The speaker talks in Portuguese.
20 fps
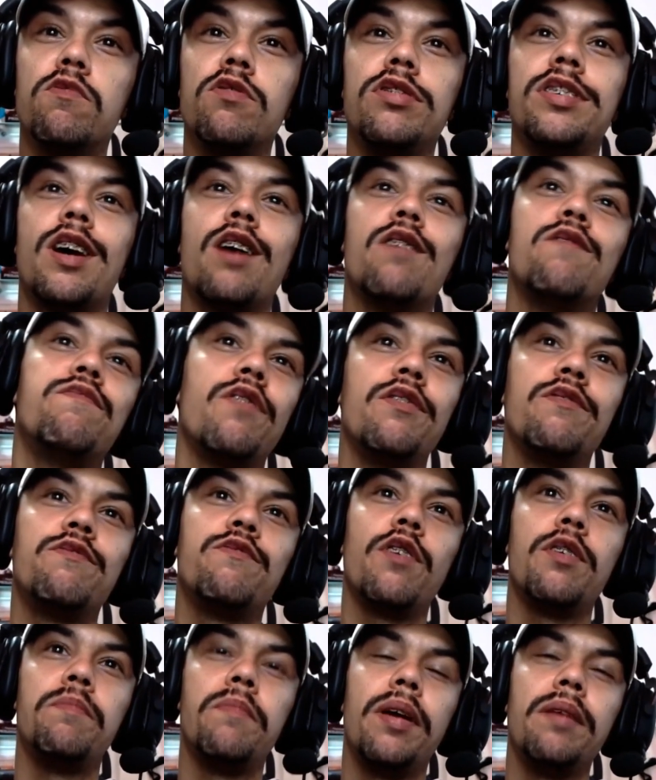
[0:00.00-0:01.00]
Mundial foi,
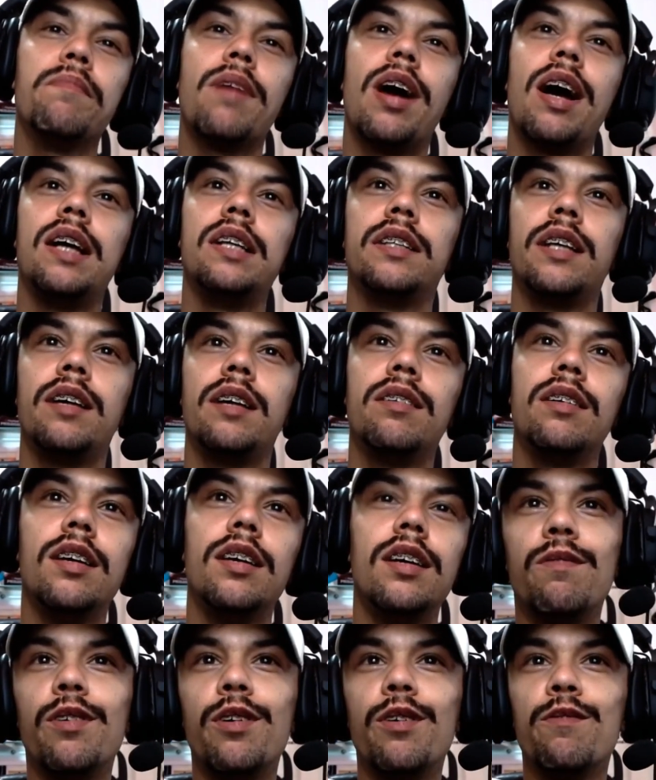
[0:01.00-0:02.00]
foi bem mais, né?
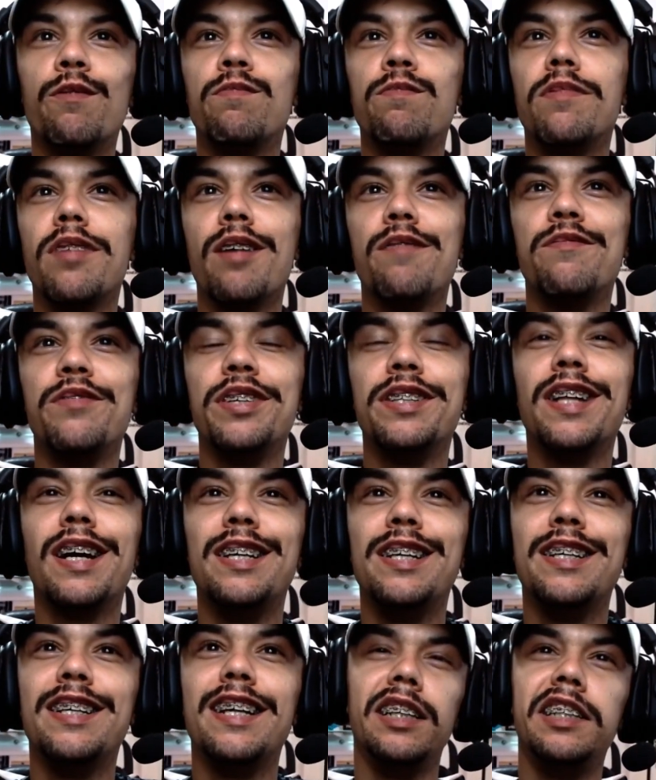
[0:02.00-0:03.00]
Eu, minha vida
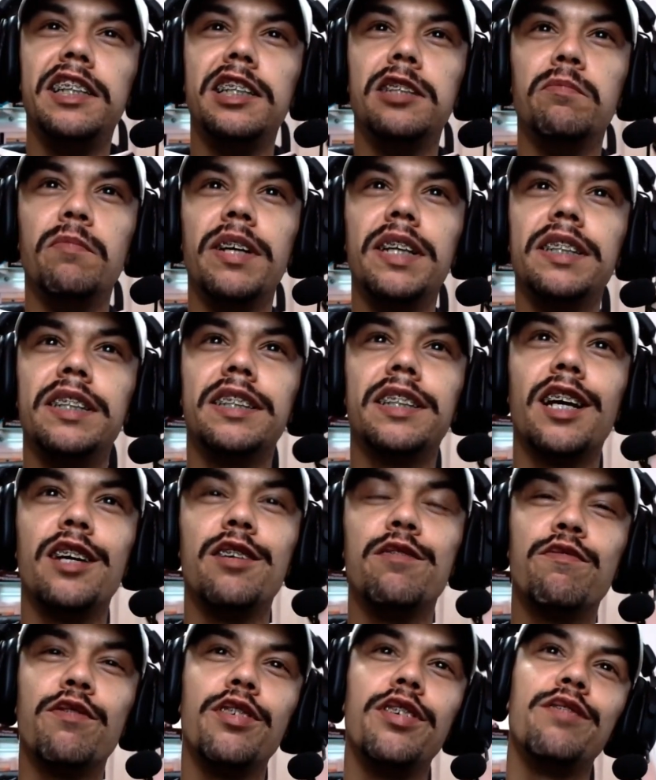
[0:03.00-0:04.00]
ali nesses meses
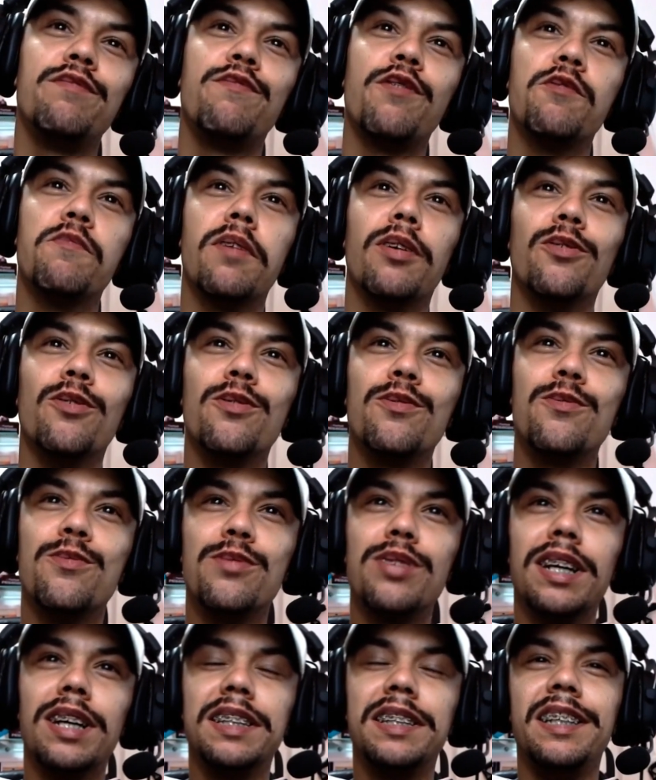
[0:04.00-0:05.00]
aí foi, foi uma
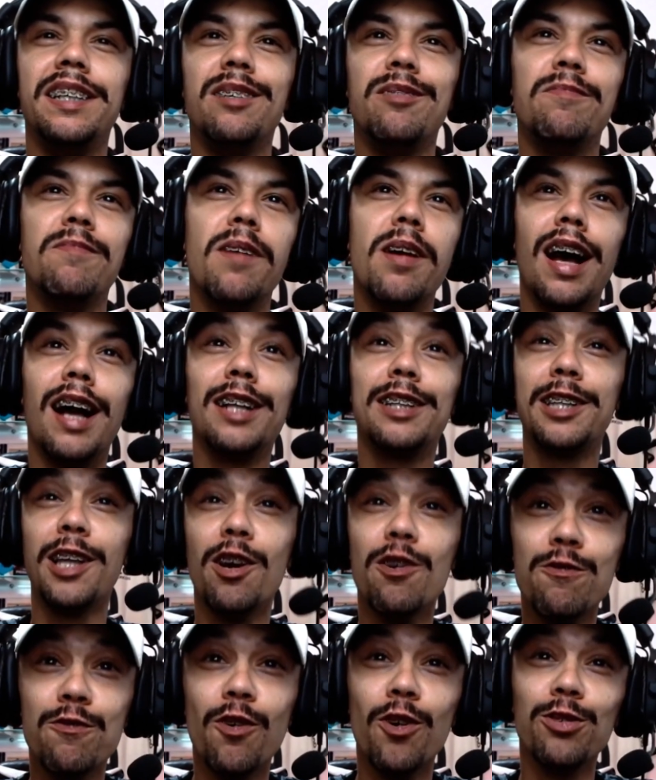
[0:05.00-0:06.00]
loucura, assim.
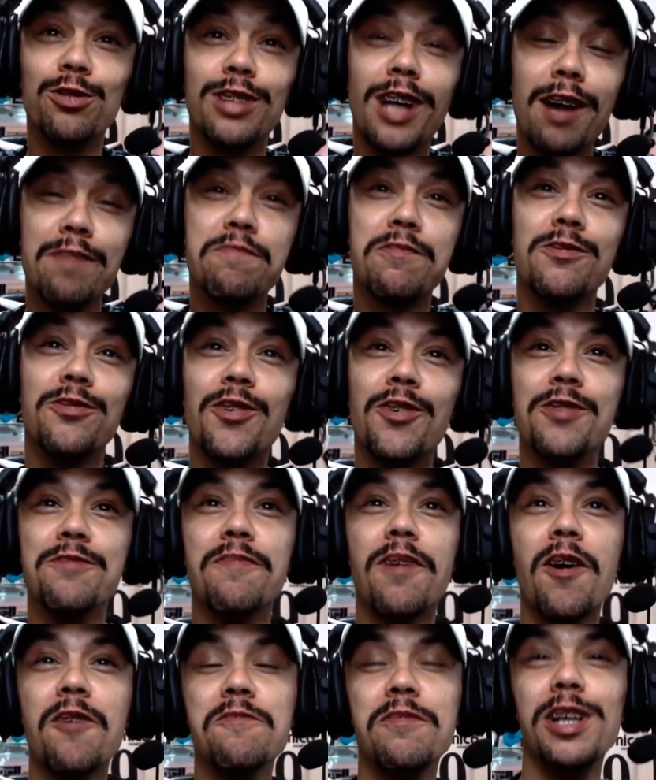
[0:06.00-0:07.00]
Até eu voltar pro
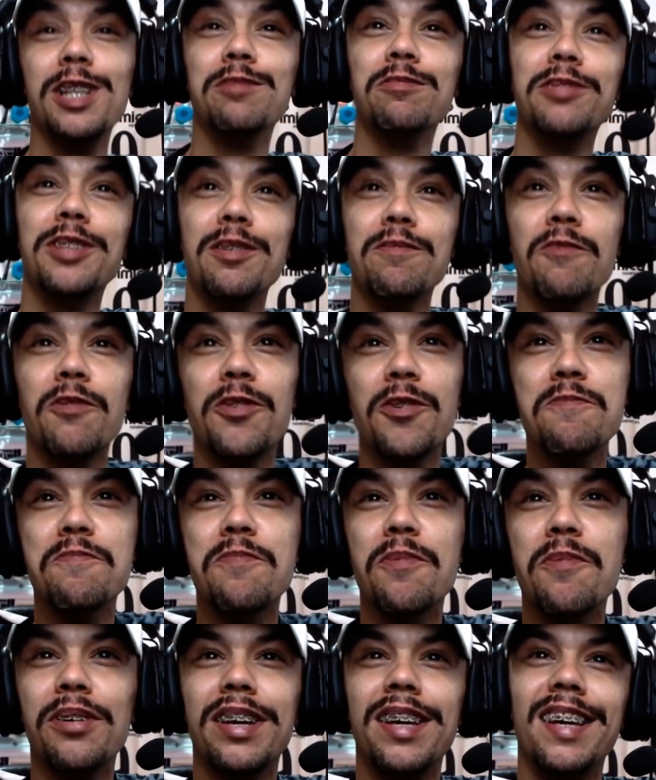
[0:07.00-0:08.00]
normal mesmo demorou um
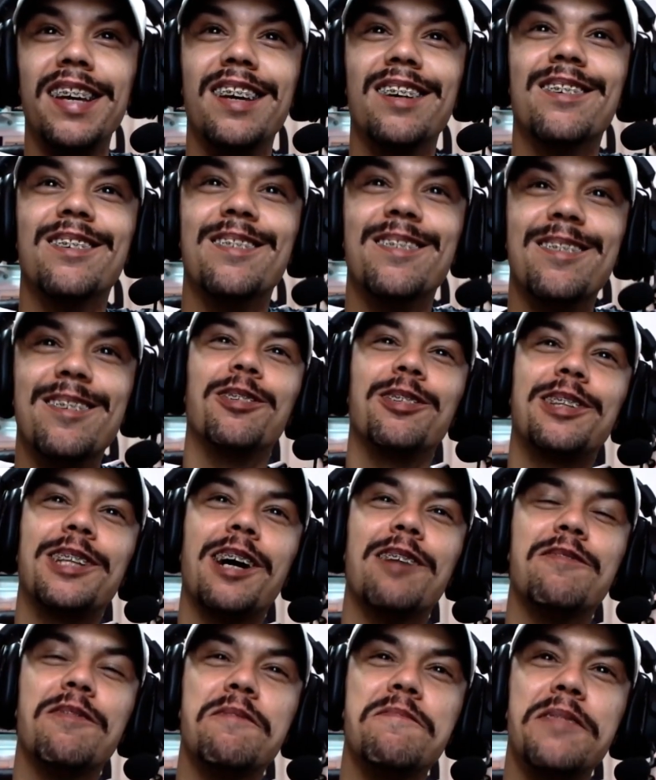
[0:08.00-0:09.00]
pouquinho. Eu
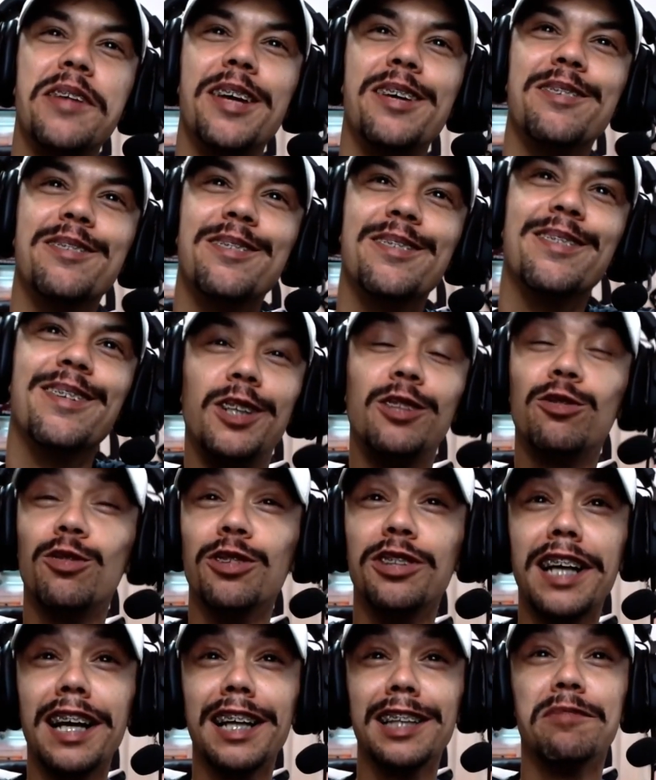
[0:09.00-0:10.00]
tava meio meio
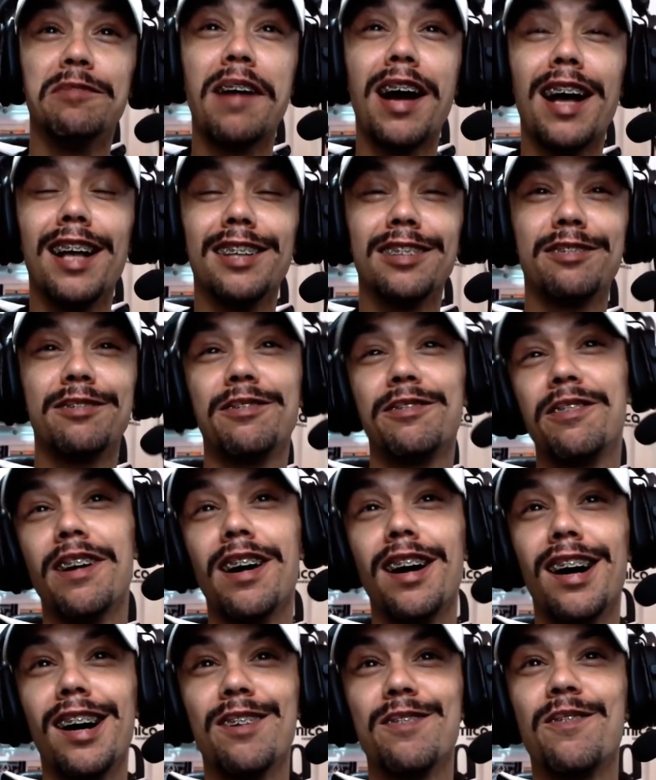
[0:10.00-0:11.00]
entusiasmado com
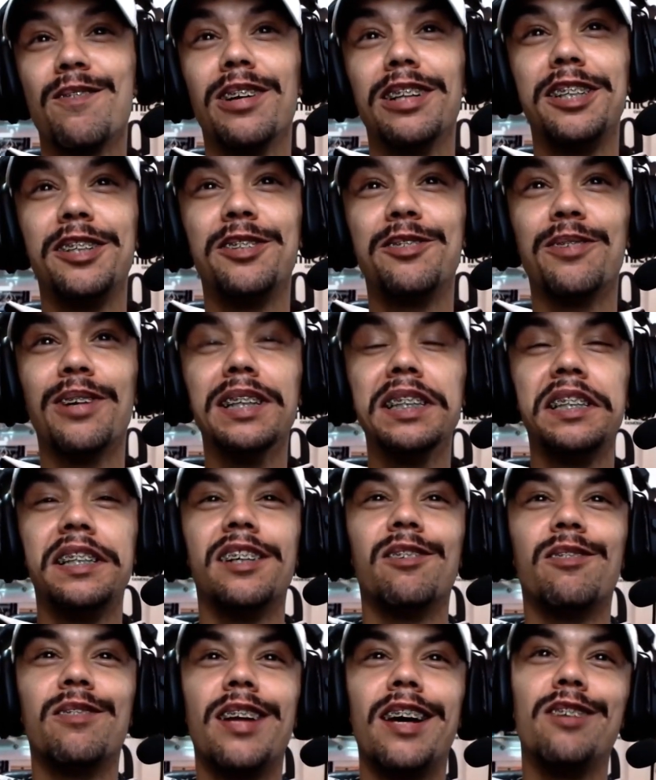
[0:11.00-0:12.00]
a, com a
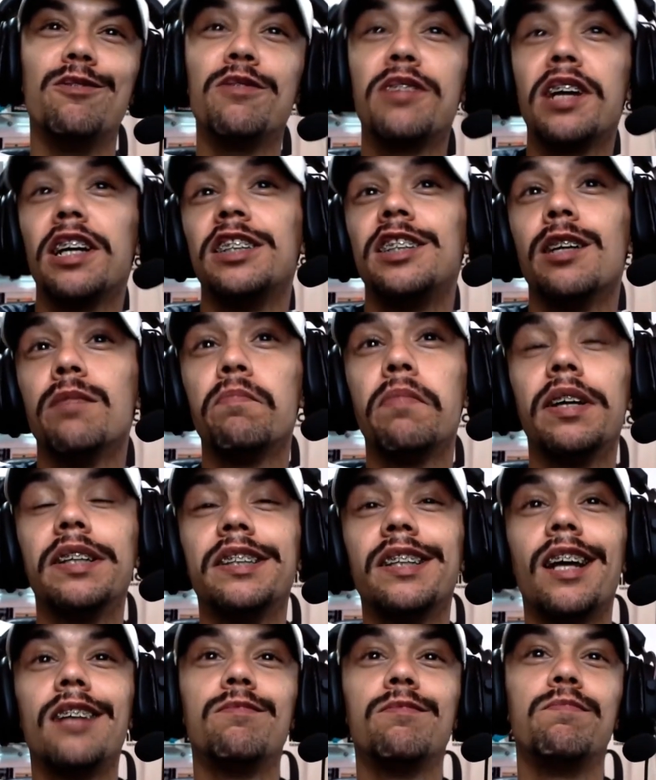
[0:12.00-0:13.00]
situação, né? Nunca tinha
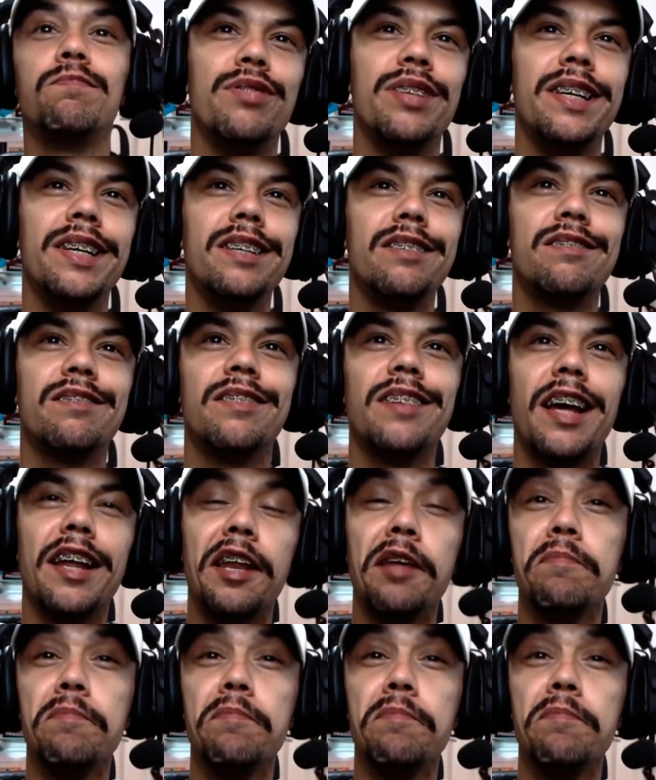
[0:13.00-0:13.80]
passado por isso, né?